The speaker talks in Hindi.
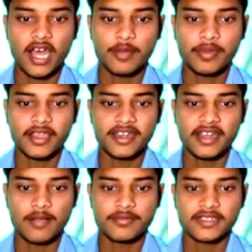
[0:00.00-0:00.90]
कार्प के
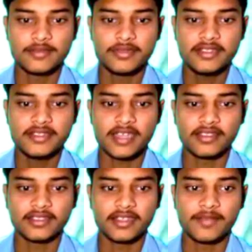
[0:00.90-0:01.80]
नाम से भी
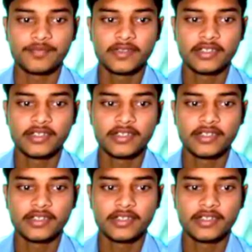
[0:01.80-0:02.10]
जानते हैं